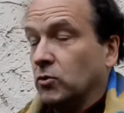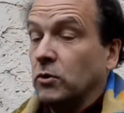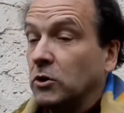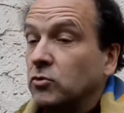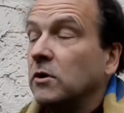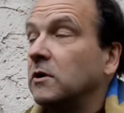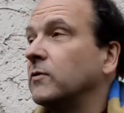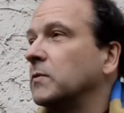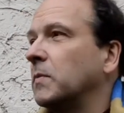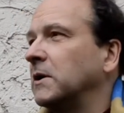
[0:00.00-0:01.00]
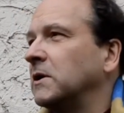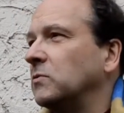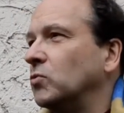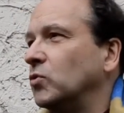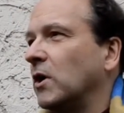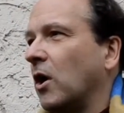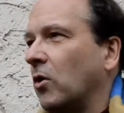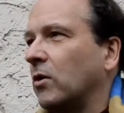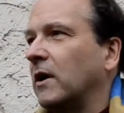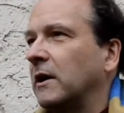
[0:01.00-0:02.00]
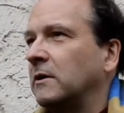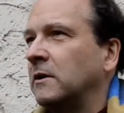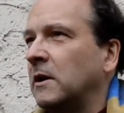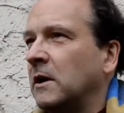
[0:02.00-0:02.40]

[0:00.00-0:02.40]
Und natürlich wird Ban Ki-moon auch einen,